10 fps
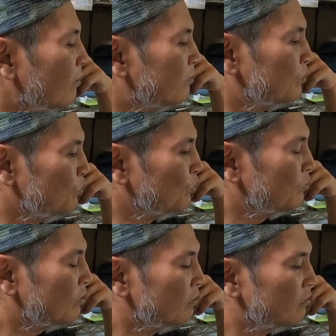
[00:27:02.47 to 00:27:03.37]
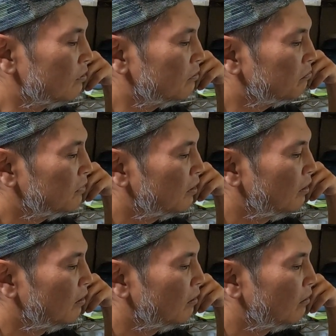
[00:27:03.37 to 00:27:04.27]
そう、だけどね、
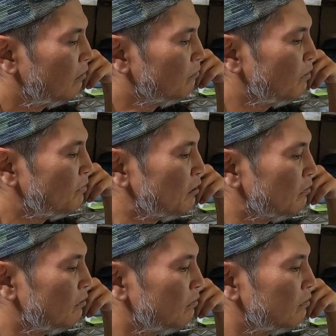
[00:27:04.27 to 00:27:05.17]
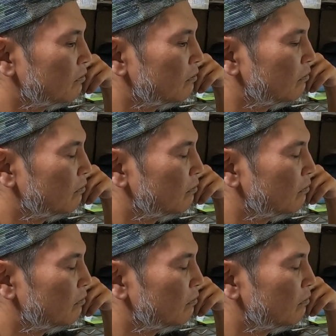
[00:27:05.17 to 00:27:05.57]
まあまあ。これこれって